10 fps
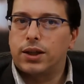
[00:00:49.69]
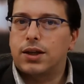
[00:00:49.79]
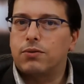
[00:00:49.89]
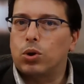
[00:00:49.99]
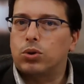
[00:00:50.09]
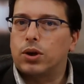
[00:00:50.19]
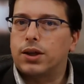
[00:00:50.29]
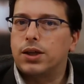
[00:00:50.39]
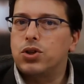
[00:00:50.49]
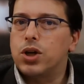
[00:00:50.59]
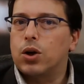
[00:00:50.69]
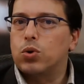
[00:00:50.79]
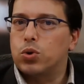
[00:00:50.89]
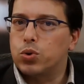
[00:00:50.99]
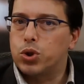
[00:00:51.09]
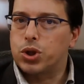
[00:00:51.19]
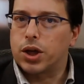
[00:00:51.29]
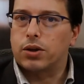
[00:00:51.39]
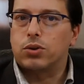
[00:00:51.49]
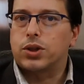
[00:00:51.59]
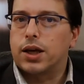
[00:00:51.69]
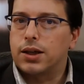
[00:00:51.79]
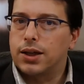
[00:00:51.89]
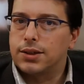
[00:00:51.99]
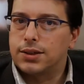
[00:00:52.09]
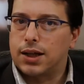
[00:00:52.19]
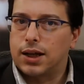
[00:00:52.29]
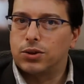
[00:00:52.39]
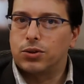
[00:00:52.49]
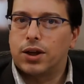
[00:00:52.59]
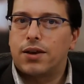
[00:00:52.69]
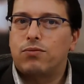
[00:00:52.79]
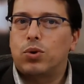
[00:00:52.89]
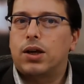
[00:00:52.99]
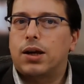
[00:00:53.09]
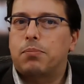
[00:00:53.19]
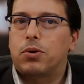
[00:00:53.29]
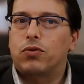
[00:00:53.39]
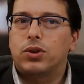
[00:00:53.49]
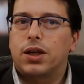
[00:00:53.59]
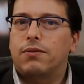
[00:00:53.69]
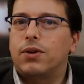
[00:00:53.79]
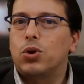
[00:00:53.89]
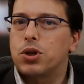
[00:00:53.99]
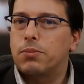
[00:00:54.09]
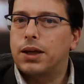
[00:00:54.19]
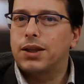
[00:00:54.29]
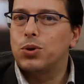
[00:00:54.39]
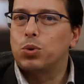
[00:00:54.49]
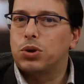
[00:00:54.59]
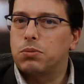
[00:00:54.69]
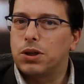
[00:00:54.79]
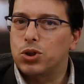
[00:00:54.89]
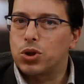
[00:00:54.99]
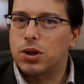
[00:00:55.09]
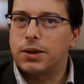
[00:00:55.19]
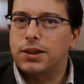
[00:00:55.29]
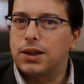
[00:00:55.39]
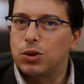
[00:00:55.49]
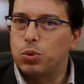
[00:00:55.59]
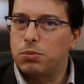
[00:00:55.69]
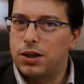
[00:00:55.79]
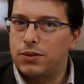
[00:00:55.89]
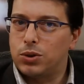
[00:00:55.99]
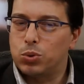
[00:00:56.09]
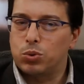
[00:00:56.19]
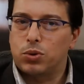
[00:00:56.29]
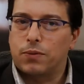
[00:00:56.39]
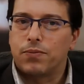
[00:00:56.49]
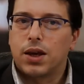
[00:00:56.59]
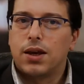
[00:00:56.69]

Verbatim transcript: ed è rivolto a chi già conosce cos'è il Gastradon e vuole approfondire velocemente gli ultimi aggiornamenti al 2021.